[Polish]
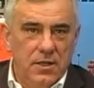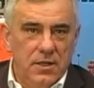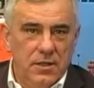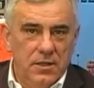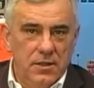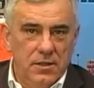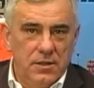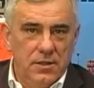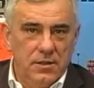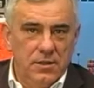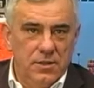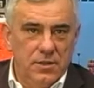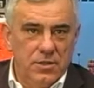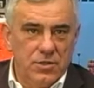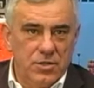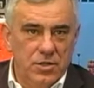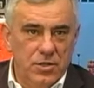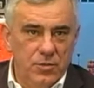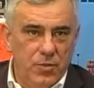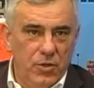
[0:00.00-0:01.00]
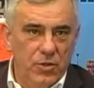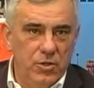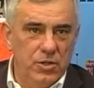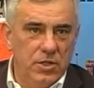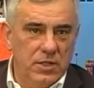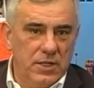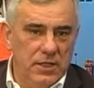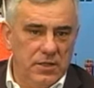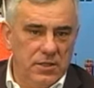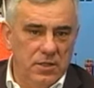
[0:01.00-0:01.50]
E, jeżeli
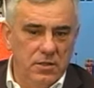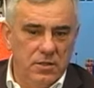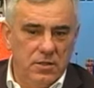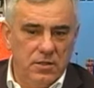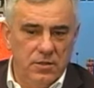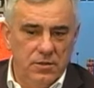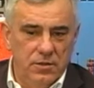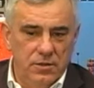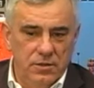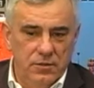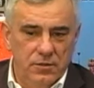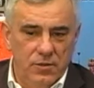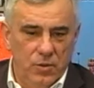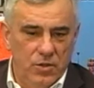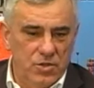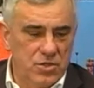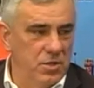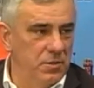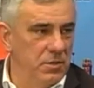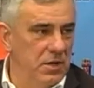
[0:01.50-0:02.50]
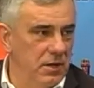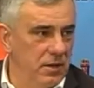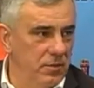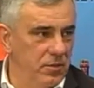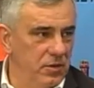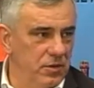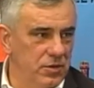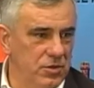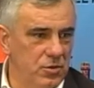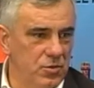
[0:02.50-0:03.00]
polityka tylko i wyłącznie
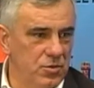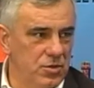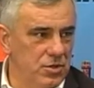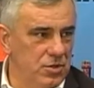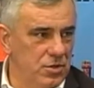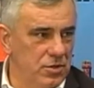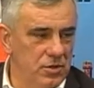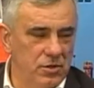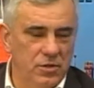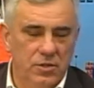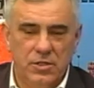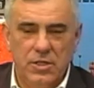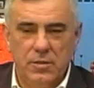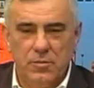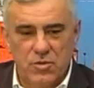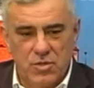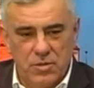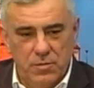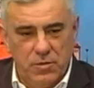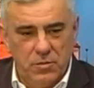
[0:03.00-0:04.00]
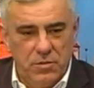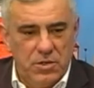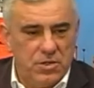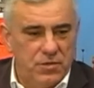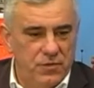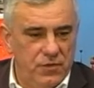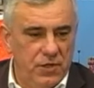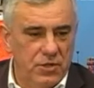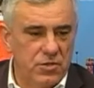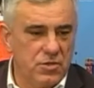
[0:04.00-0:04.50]
miałaby służyć do temu, żeby
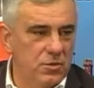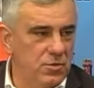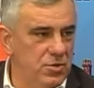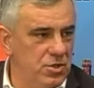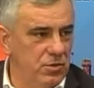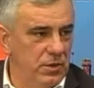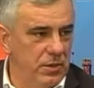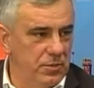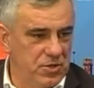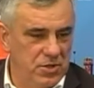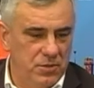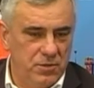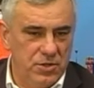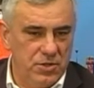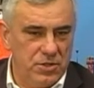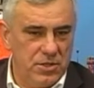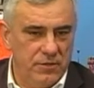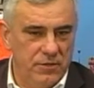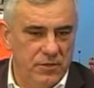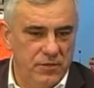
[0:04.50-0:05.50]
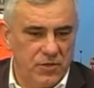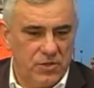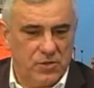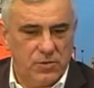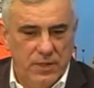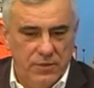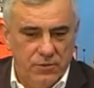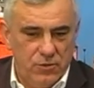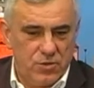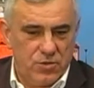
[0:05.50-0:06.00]
mieć większą siłę przebycia we
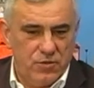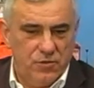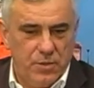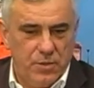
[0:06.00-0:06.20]
Wrocławiu czy w